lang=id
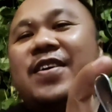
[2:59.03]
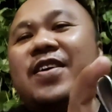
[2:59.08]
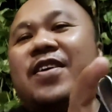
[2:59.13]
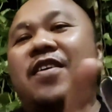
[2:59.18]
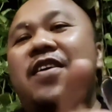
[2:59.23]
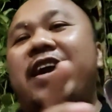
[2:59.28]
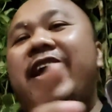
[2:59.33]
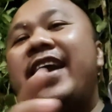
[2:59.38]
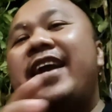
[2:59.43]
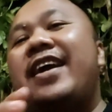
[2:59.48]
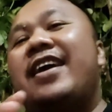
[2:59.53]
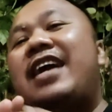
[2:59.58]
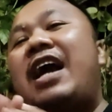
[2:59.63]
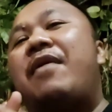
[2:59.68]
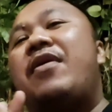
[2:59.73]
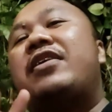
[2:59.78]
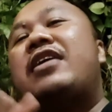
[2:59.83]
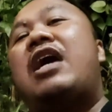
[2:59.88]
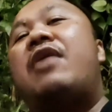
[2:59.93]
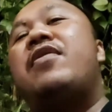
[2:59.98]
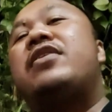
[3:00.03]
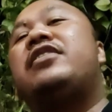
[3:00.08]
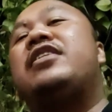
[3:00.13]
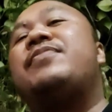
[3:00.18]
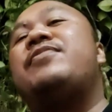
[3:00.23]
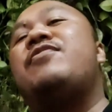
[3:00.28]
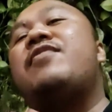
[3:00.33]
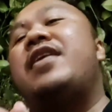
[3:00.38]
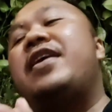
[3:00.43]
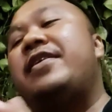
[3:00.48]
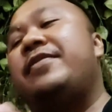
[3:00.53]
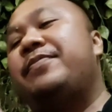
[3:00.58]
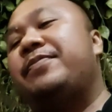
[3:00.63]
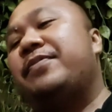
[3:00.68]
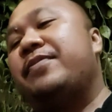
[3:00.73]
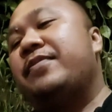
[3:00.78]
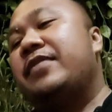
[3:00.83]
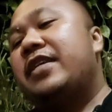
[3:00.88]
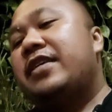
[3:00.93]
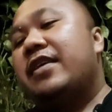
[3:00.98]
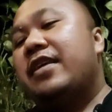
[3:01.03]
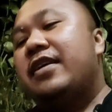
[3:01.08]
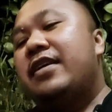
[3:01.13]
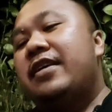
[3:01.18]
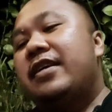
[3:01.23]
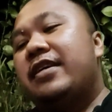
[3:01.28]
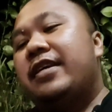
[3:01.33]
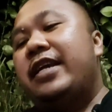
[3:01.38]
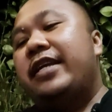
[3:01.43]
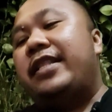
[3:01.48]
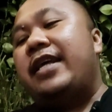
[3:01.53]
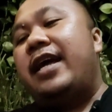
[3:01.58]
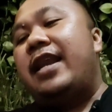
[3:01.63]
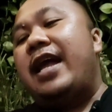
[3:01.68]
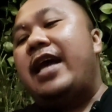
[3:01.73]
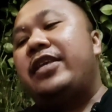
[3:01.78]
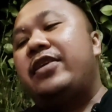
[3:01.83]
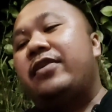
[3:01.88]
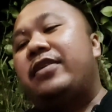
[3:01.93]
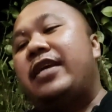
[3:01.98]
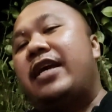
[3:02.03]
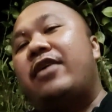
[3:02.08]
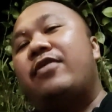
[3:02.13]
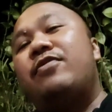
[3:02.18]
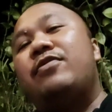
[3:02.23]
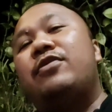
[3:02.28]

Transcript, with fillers: Oke, kawan-kawan semua, kita lanjut ya